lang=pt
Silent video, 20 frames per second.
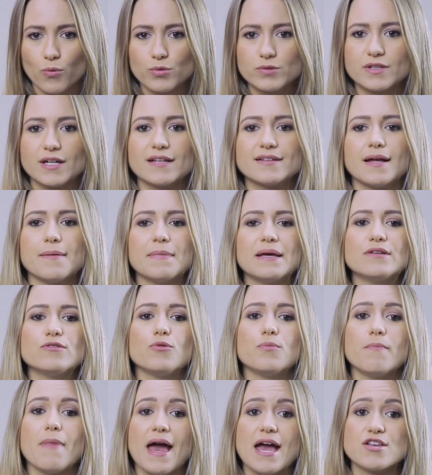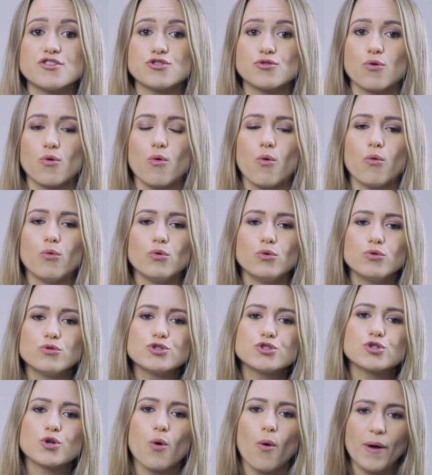O tratamento médico com
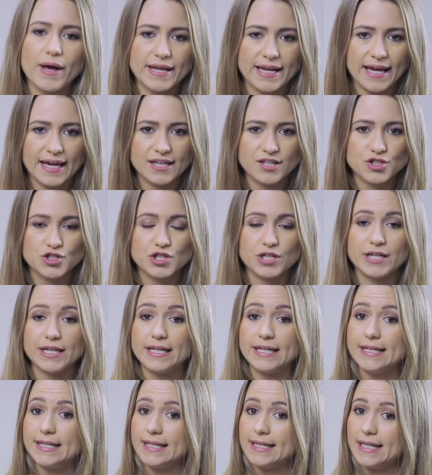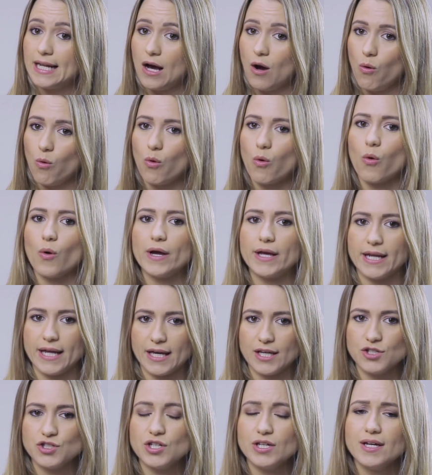luz coerente e não
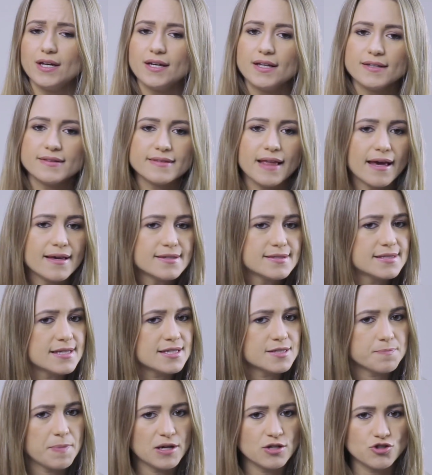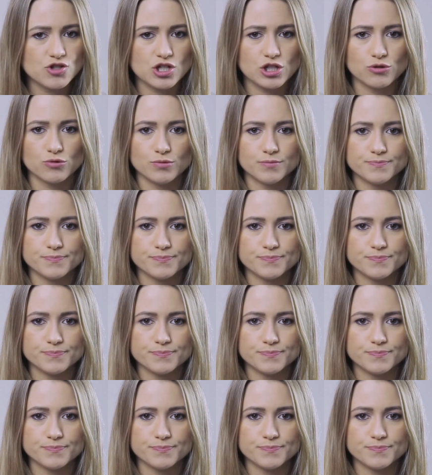coerente tem se expandido.